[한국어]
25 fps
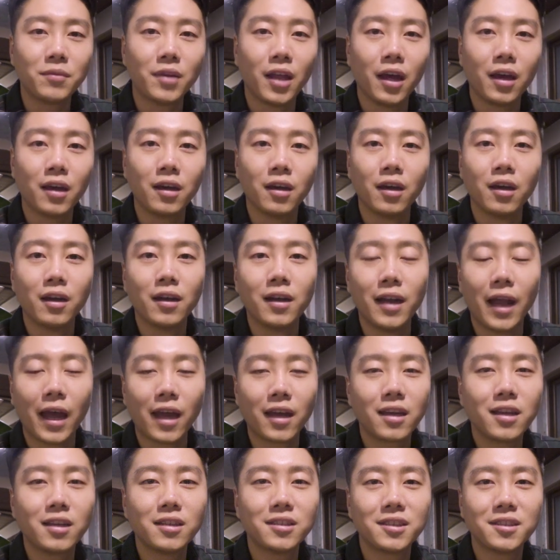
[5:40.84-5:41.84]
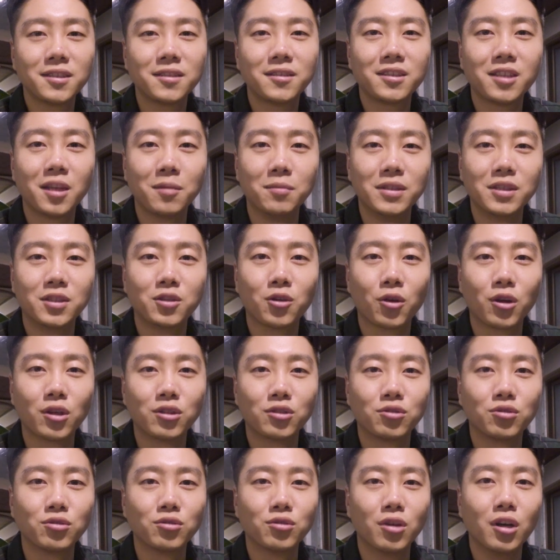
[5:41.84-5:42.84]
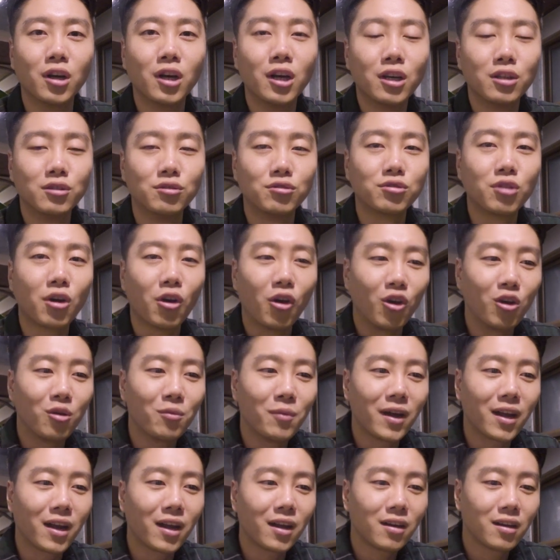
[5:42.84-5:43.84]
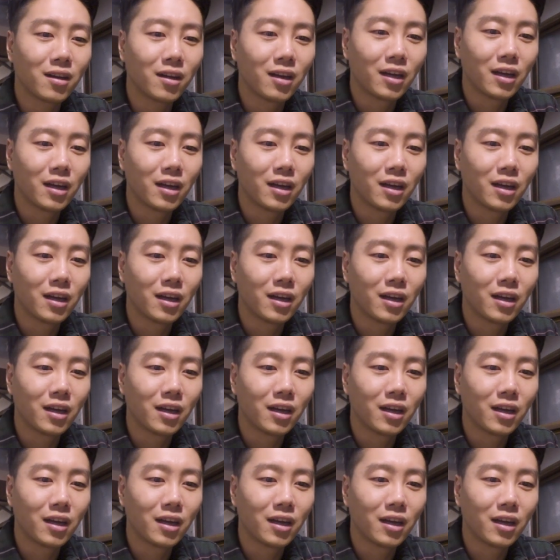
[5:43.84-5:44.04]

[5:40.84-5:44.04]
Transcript: 내에 랭킹 시스템이 있어가지고 누가 얼마나